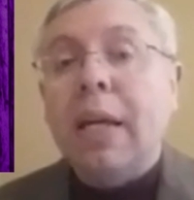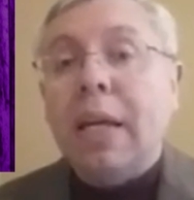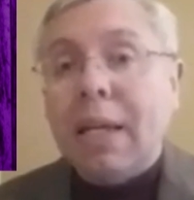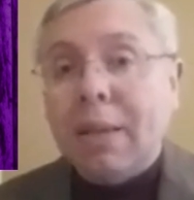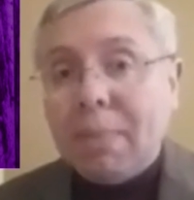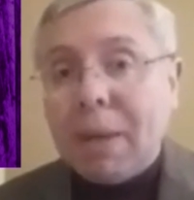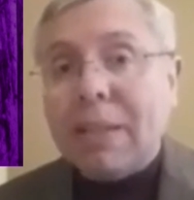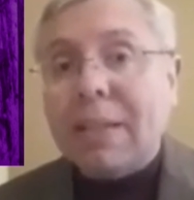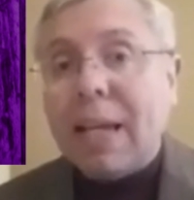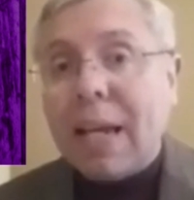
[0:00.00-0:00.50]

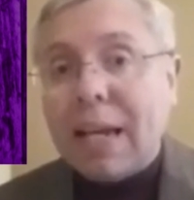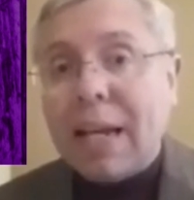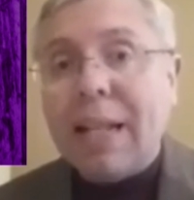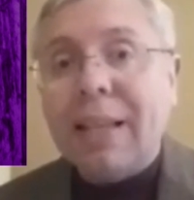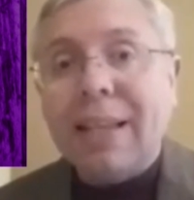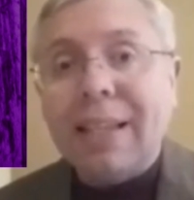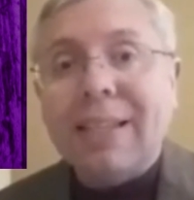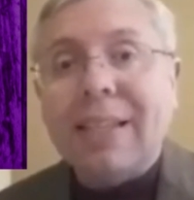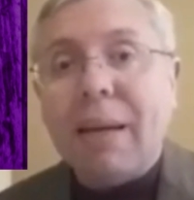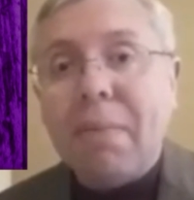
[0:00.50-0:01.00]
Y más
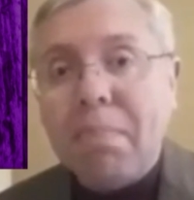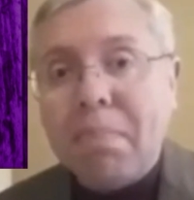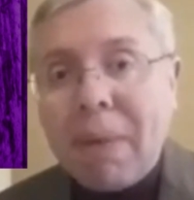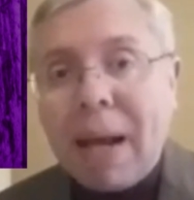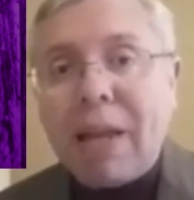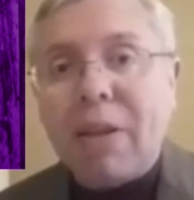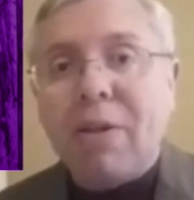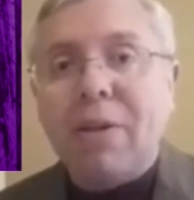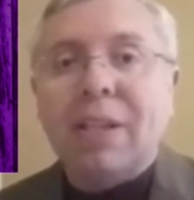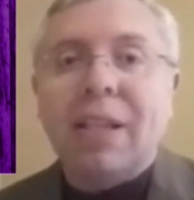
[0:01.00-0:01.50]
adelante San
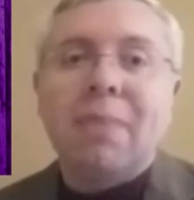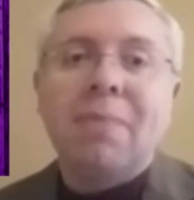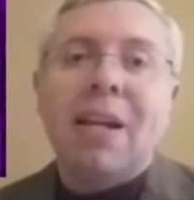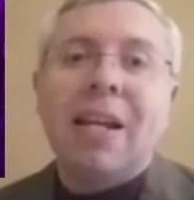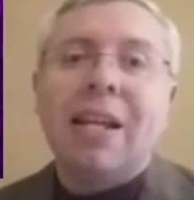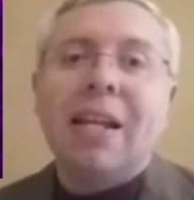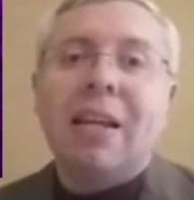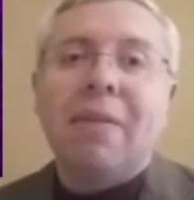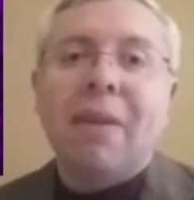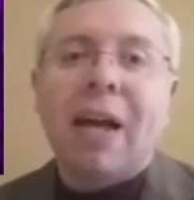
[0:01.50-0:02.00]
Pedro
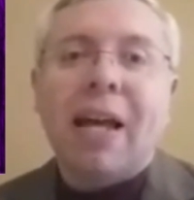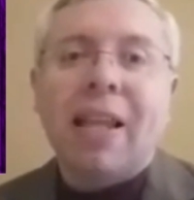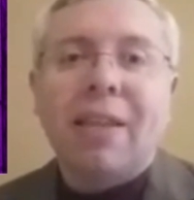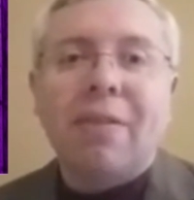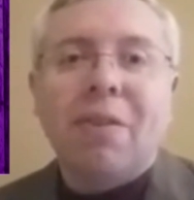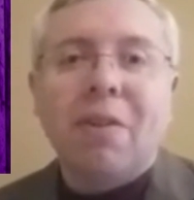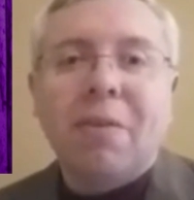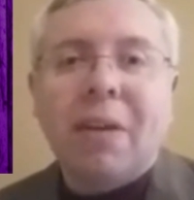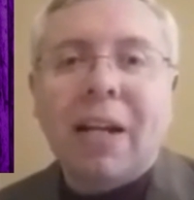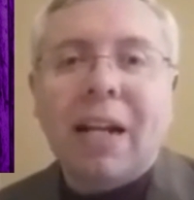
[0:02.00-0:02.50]
también le va a
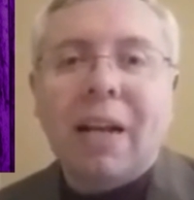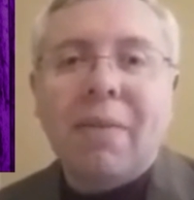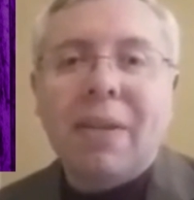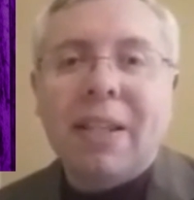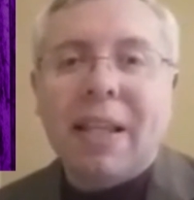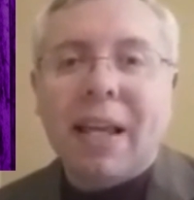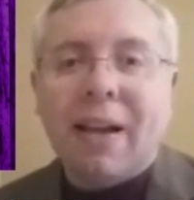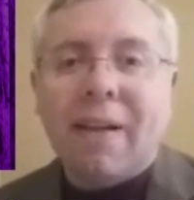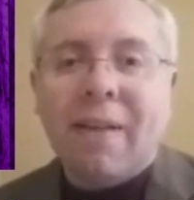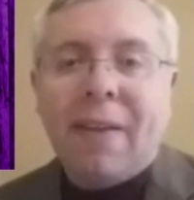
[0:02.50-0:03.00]
devolver la
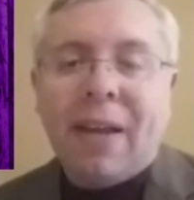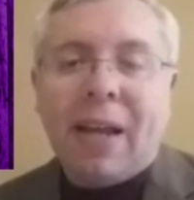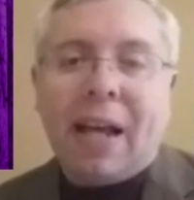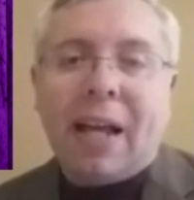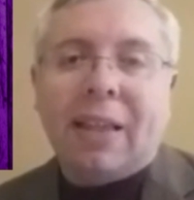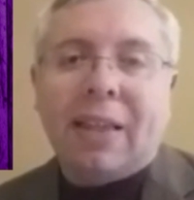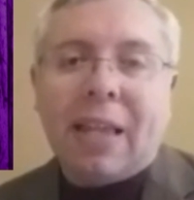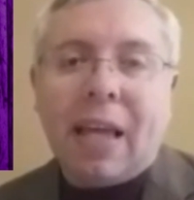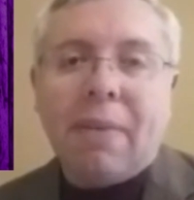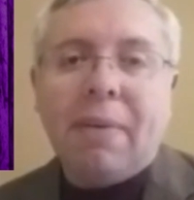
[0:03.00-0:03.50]
vida
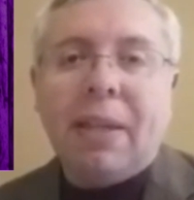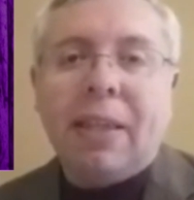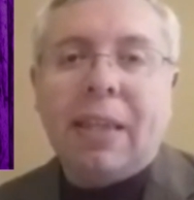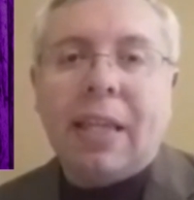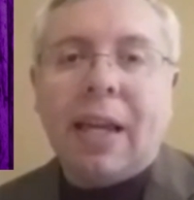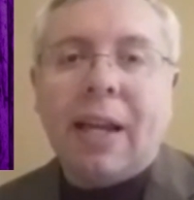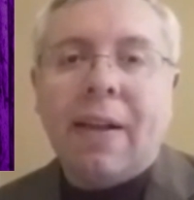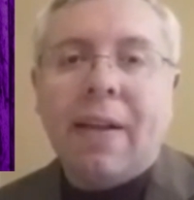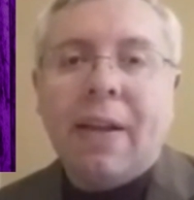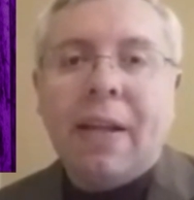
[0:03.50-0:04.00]
a
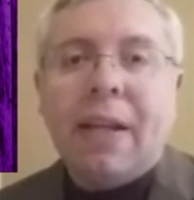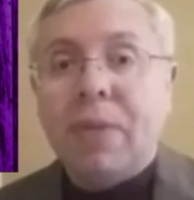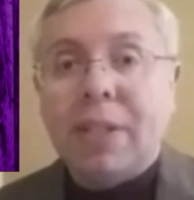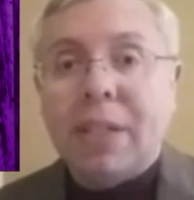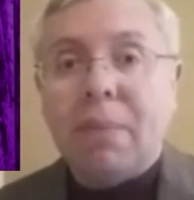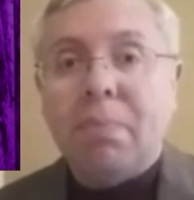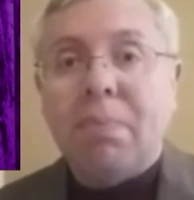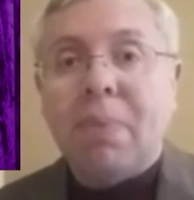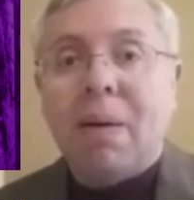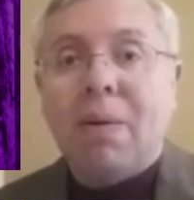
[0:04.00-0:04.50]
Tábita,
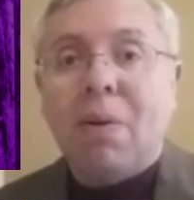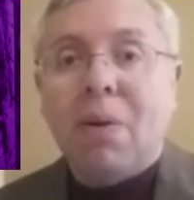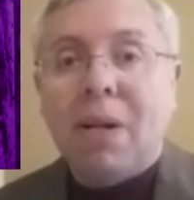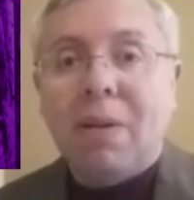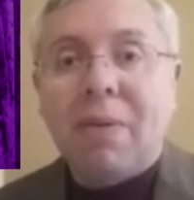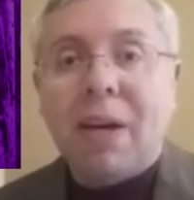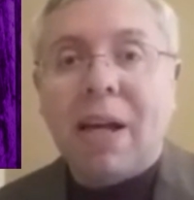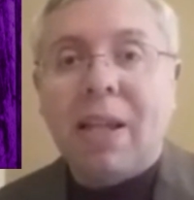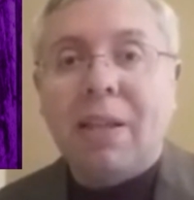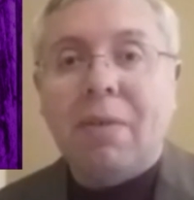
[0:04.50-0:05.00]
San Pablo
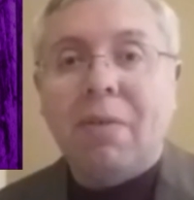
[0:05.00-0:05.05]
le va a